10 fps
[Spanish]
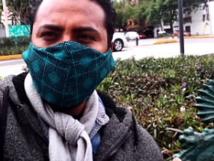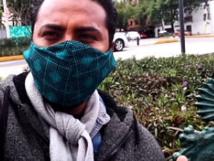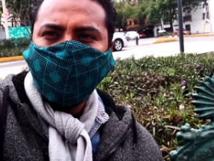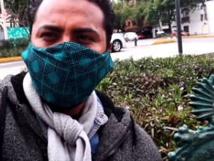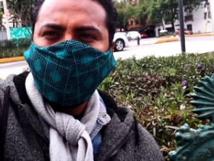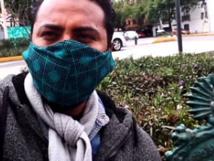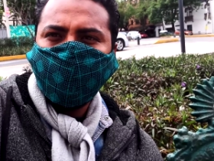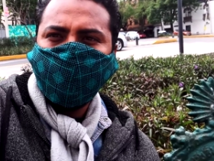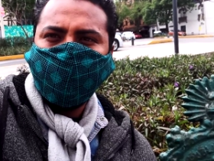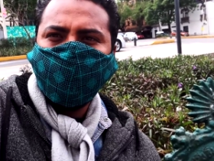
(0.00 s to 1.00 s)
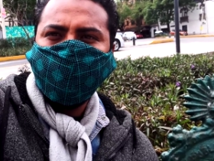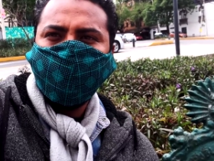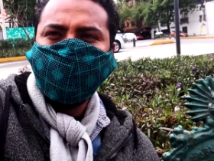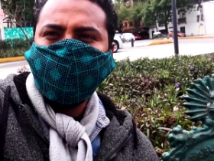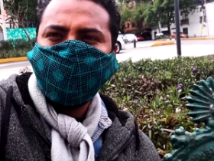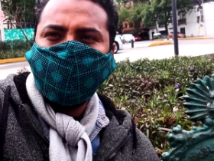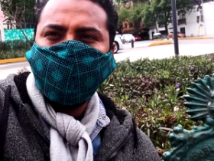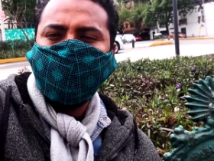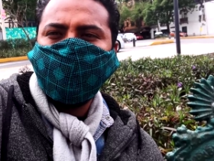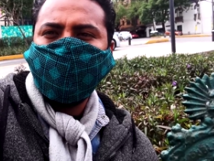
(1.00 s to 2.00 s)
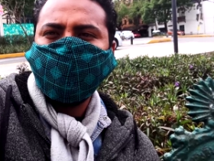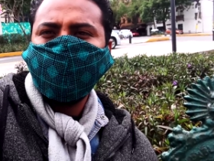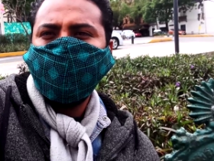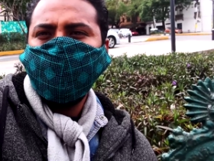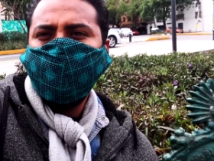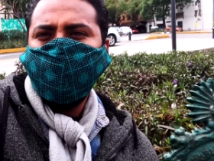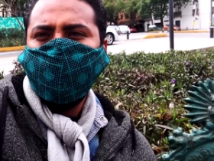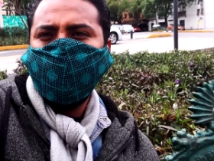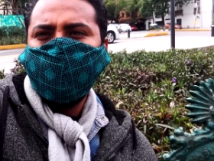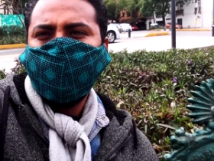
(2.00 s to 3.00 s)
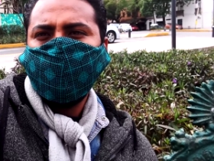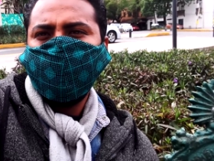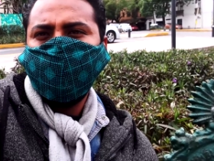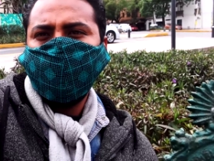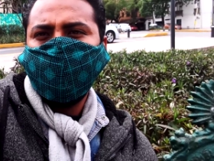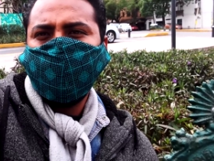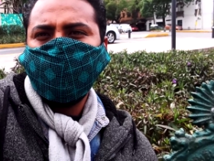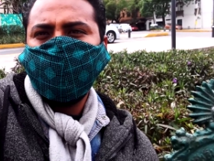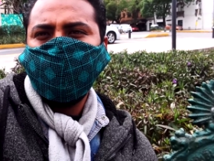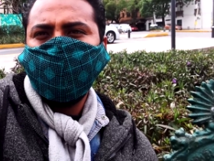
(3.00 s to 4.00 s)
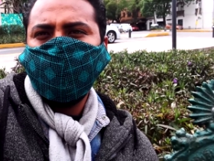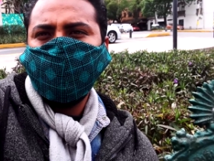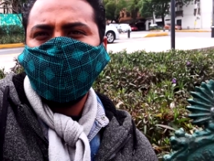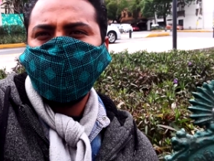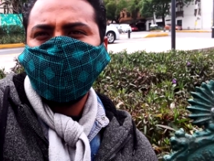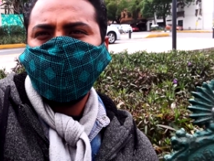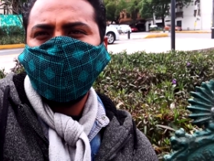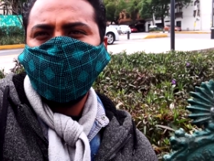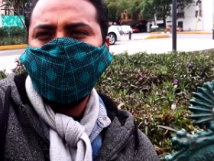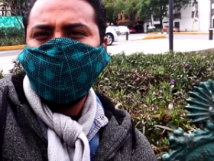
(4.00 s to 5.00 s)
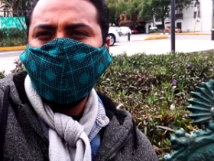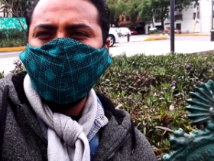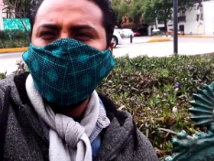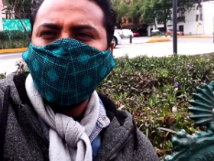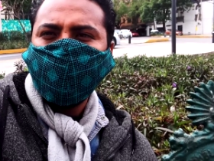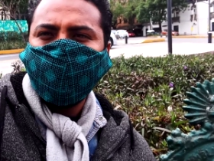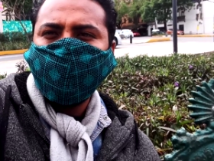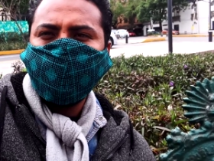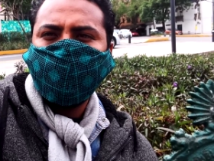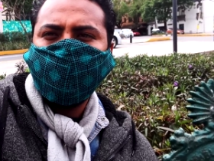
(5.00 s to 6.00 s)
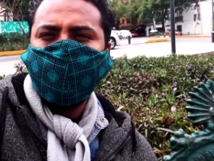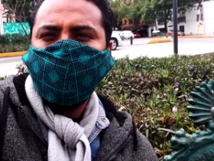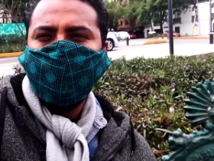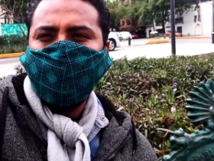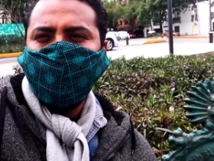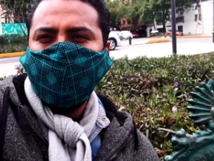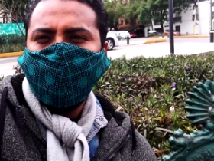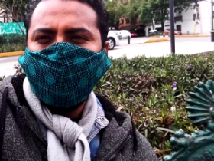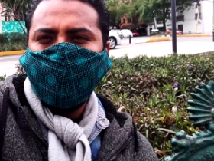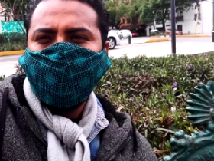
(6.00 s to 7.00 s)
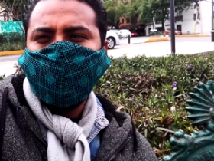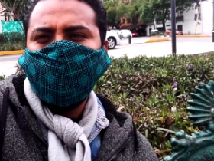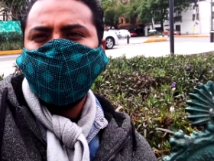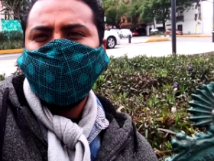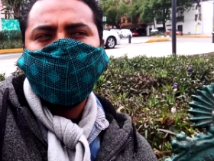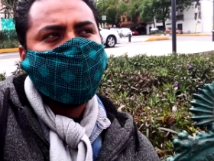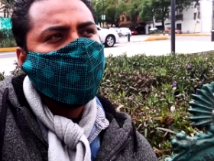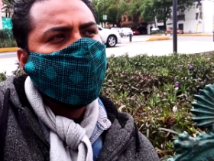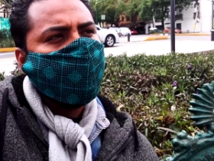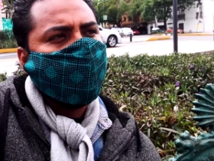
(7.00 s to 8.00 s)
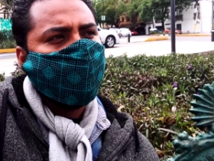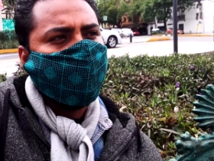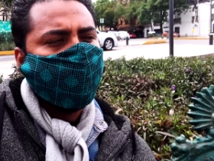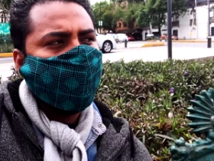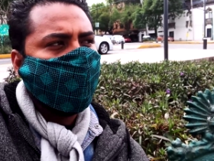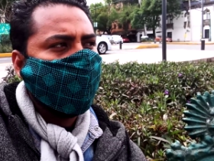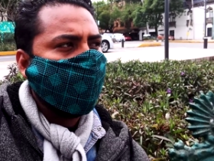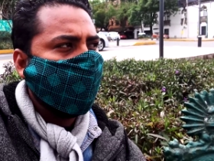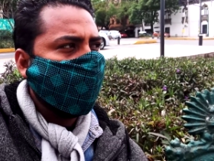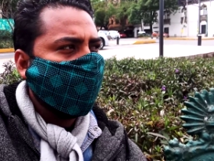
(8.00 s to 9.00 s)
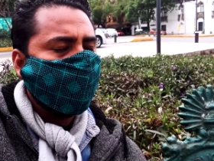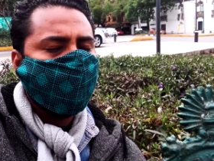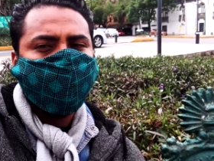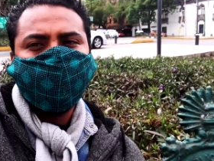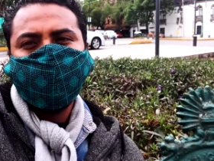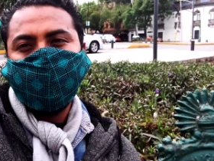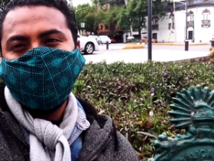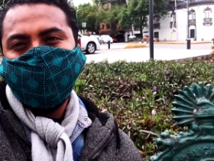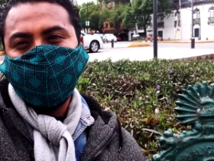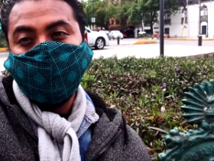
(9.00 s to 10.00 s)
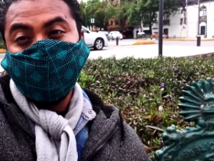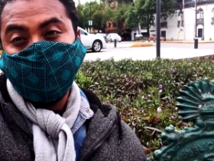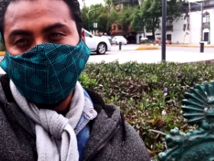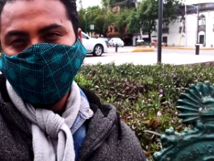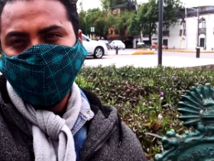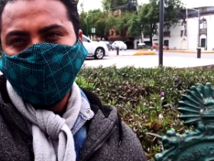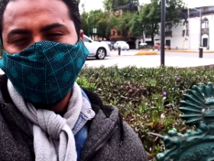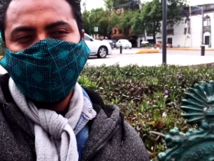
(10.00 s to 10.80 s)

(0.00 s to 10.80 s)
por ejemplo, muchas penas o, por ejemplo, que tienes una vida muy difícil. Puedes recurrir aquí, la verdad es un templo de ensanación.